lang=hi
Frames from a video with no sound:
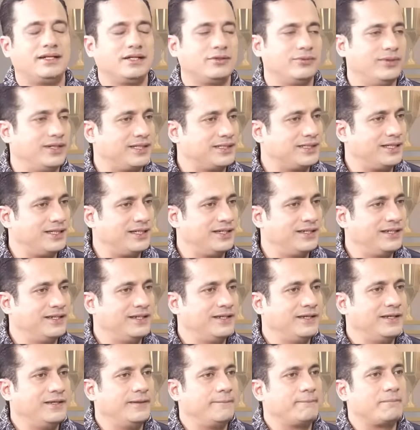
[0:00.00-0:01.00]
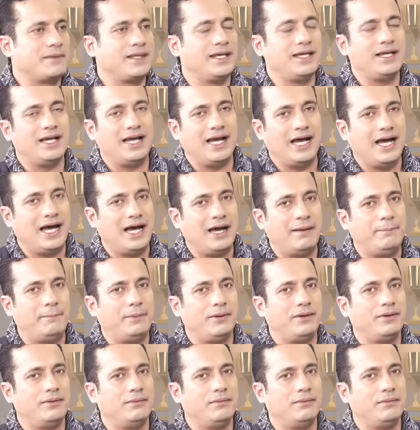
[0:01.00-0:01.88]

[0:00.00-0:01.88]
रिक्वेस्ट है कि आप